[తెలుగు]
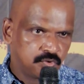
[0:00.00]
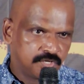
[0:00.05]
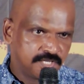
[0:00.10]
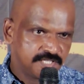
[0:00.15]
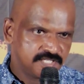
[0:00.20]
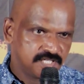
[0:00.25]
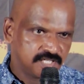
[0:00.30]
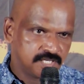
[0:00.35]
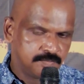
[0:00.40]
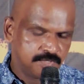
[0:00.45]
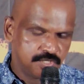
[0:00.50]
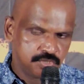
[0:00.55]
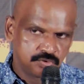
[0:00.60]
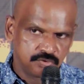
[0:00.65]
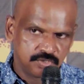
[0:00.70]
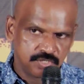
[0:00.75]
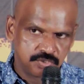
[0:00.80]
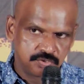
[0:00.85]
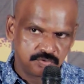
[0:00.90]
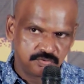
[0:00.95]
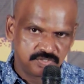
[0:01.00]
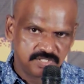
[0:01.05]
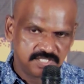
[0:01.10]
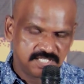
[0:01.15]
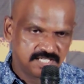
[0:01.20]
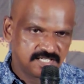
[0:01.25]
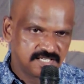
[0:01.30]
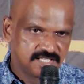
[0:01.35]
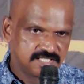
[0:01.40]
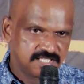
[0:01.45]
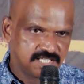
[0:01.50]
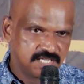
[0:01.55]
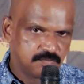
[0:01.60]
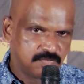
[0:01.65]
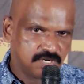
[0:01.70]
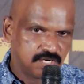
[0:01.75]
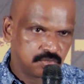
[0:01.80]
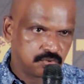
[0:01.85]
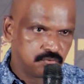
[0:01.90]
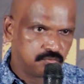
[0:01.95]
కొటేషన్ గమనించుండొచ్చు చిన్న
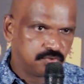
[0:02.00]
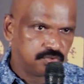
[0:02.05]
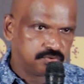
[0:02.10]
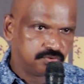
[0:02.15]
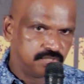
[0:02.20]
సినిమాకు ఓ